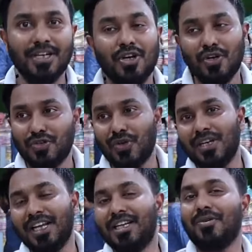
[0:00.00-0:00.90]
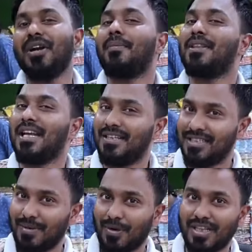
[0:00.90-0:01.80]
পারি চলুন লেট না করে আমাদের
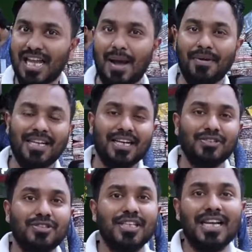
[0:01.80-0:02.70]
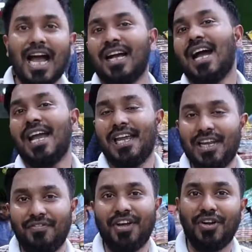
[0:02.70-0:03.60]
অ্যাড্রেসটা বলে দেয় আমাদের অ্যাড্রেস হচ্ছে ঢাকা
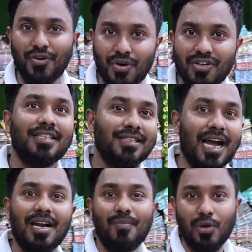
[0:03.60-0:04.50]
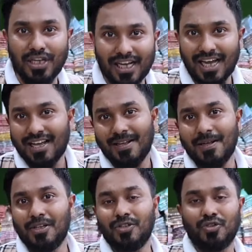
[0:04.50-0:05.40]
এলিফ্যান্ট রোড ইস্তান মল্লিকা
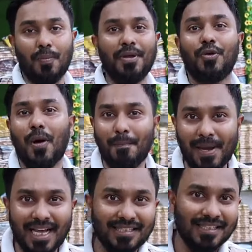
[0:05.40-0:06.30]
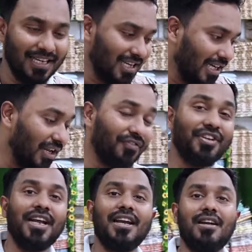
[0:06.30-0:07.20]
শপিং কমপ্লেক্স
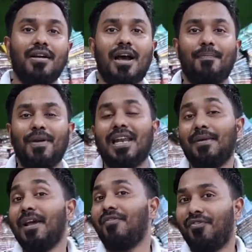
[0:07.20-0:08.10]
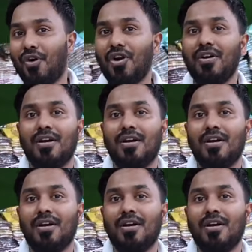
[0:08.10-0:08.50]
লিফটের আপনার লেভেল ফোর